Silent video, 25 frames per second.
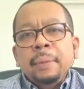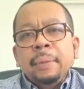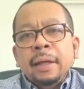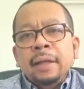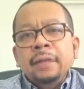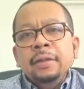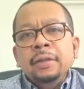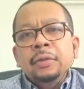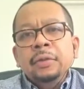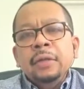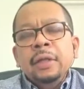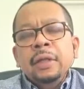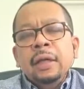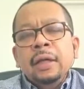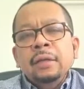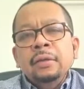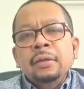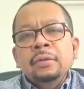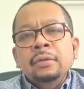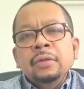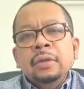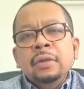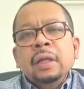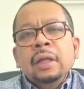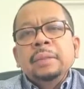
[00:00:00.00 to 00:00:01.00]
di MPR itu
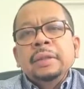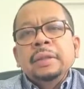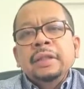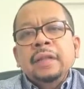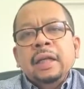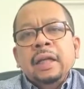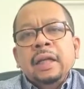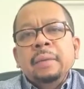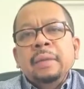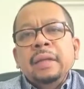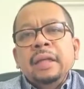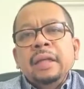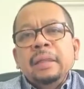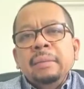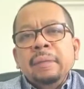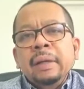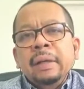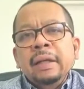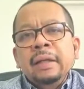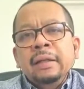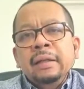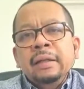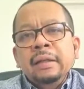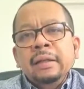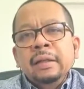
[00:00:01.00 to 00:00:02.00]
yang sudah bicara
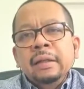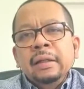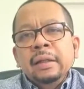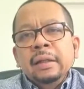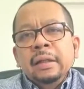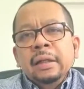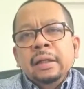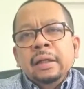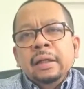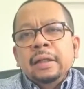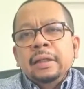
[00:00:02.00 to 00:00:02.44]
amandemen.